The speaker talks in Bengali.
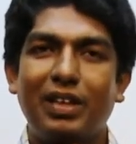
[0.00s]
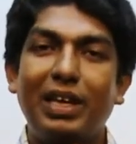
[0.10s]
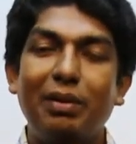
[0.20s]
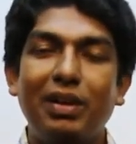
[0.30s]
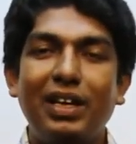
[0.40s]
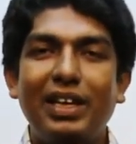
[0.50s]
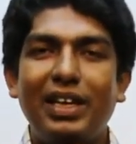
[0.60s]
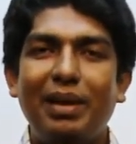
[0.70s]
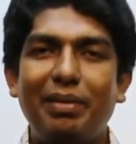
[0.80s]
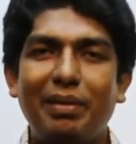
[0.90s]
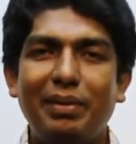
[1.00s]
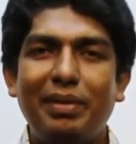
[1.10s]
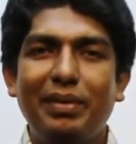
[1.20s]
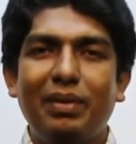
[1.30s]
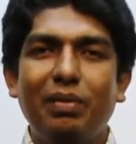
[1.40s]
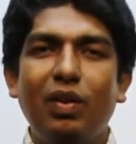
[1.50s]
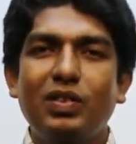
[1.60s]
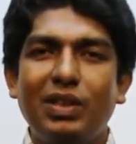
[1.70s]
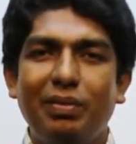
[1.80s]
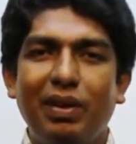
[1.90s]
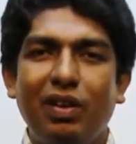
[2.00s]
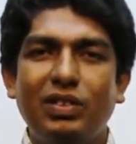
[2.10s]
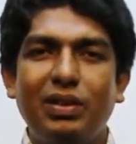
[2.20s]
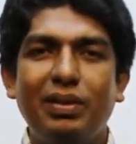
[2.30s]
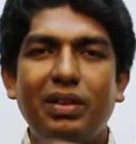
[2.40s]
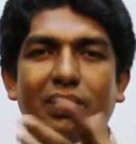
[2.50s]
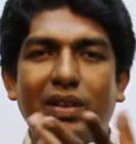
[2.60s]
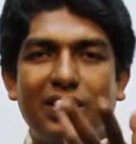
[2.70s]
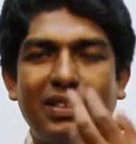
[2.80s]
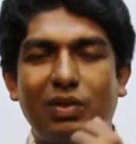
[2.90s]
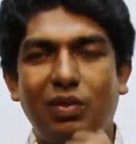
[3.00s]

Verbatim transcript: কি এই ভেবে ভেবে তুমি লজ্জা পেয়ে লজ্জা পেয়ে তুমি কাজটি